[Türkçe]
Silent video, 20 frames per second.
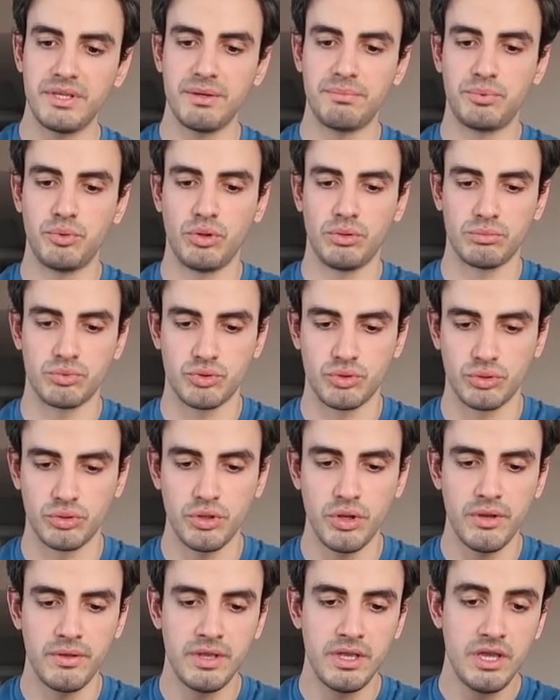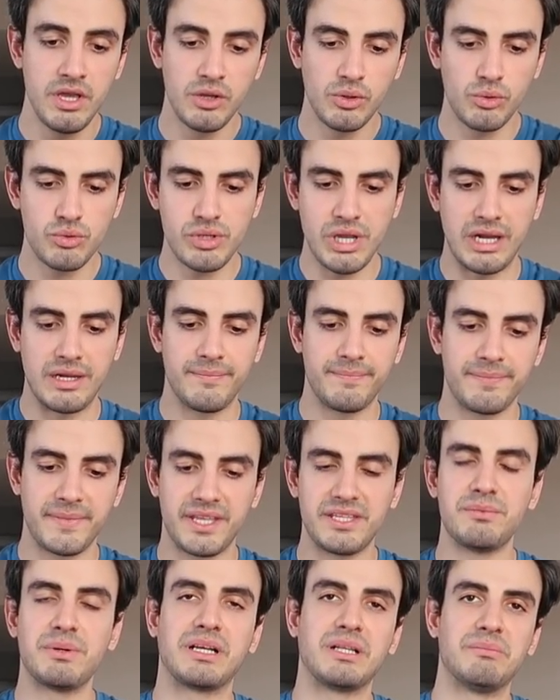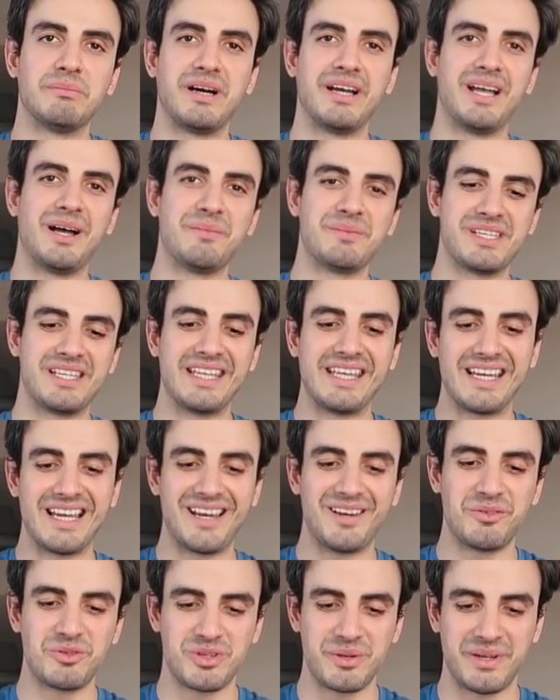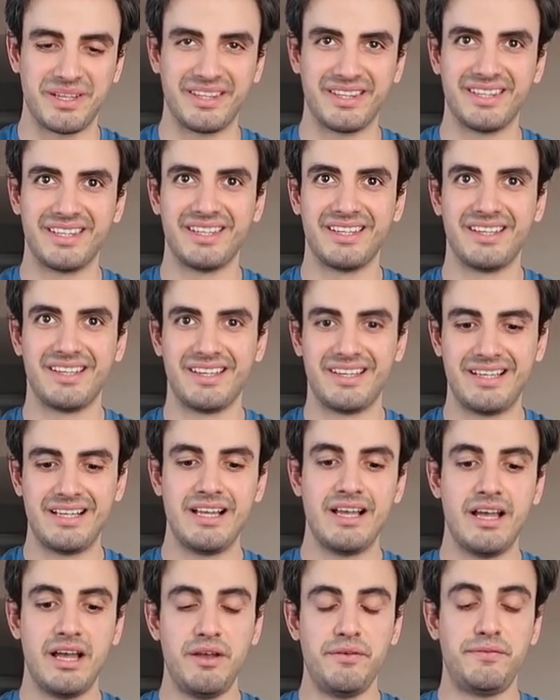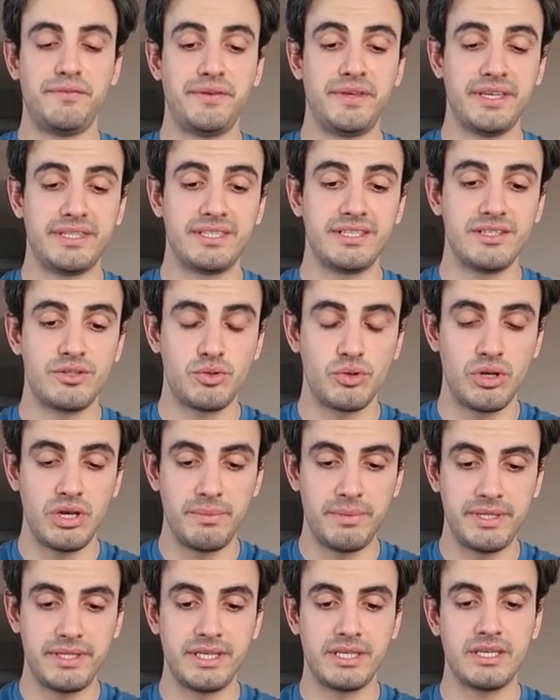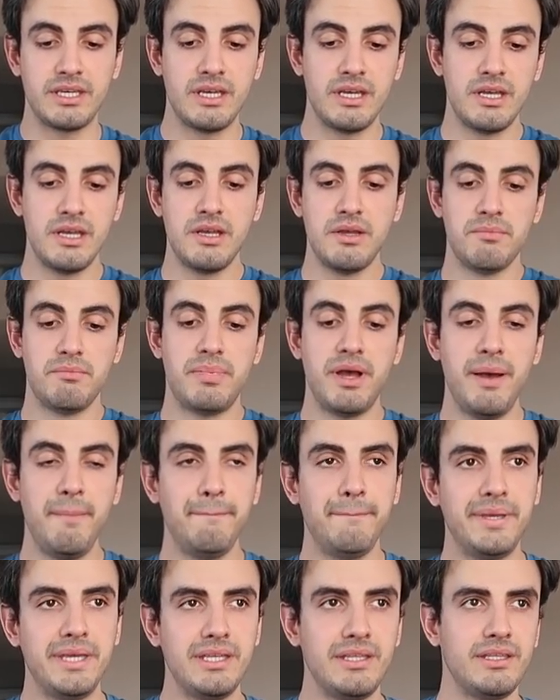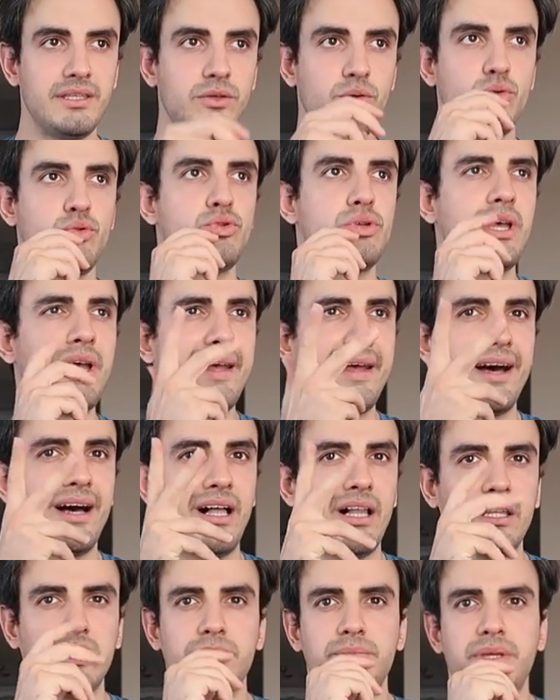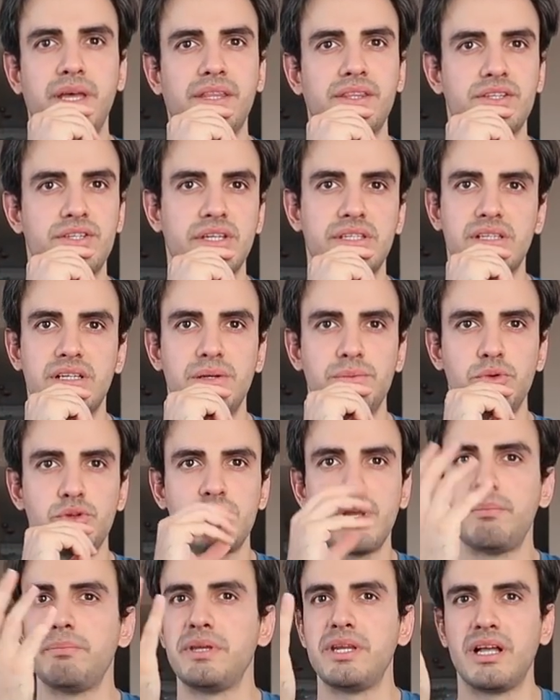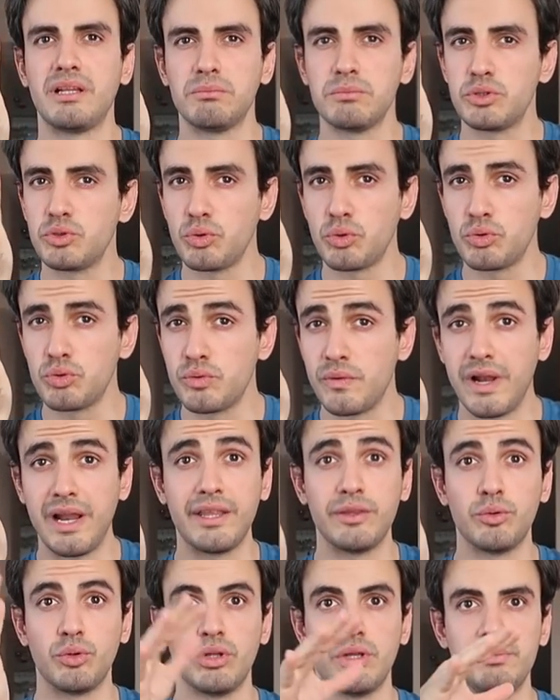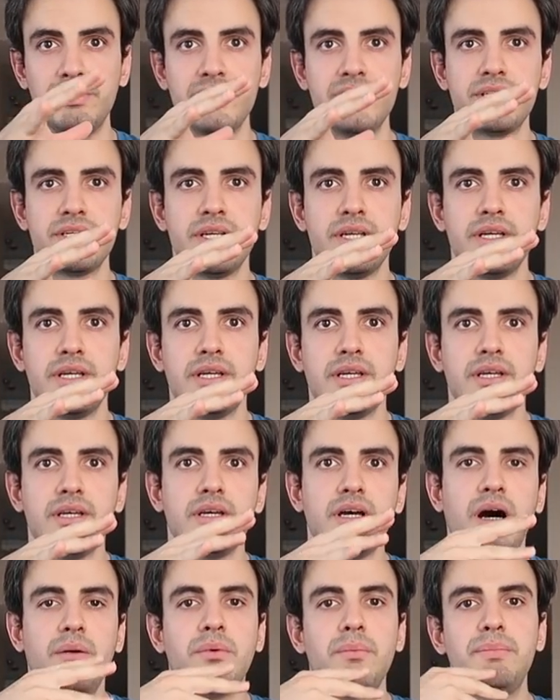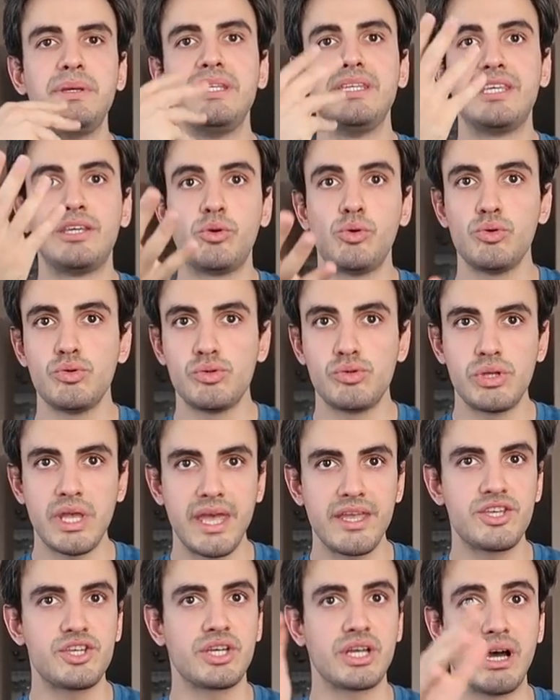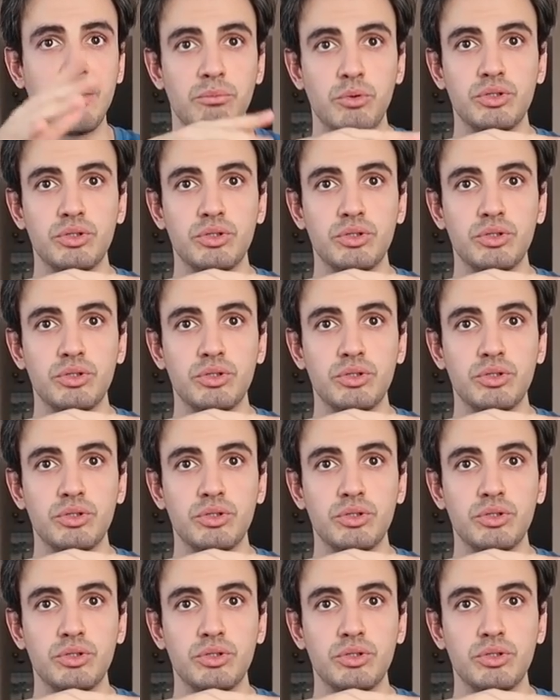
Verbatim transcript: bir yapı olmuş oluyor. Güzel. Hadi bakalım ayağımıza deneyelim Bu arada zaman. fiyatı ne kadar? Yani fiyatını söylemedik. Ben 1100'e aldım yanlış hatırlamıyorsam. 1069 falan da olabilir. Ama 1200'e çıkan